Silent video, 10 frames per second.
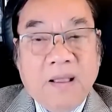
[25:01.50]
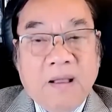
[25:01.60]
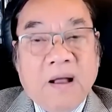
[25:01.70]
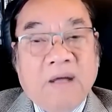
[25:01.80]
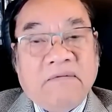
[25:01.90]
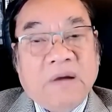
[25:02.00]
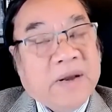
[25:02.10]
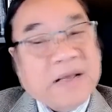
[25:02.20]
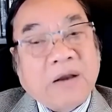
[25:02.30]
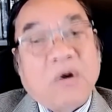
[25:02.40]
à, và bên
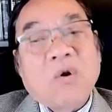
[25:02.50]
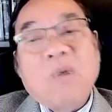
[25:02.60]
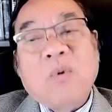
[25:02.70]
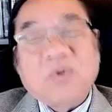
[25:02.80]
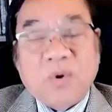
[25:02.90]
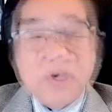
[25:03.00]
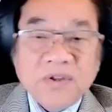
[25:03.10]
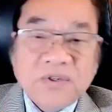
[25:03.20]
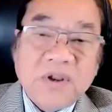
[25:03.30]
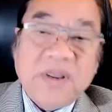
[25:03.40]
cạnh đó nó có một số những cái
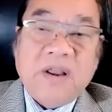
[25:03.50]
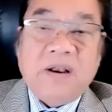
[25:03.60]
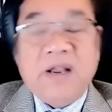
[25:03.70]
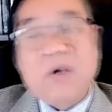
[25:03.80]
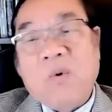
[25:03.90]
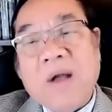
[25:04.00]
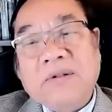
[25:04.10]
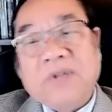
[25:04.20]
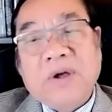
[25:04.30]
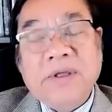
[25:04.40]
sự kiện liên quan
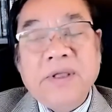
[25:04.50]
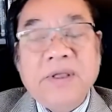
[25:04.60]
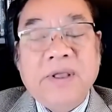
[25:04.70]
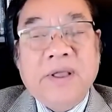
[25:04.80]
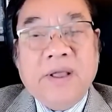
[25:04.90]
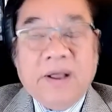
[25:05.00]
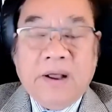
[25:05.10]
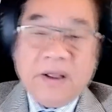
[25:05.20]
tới à,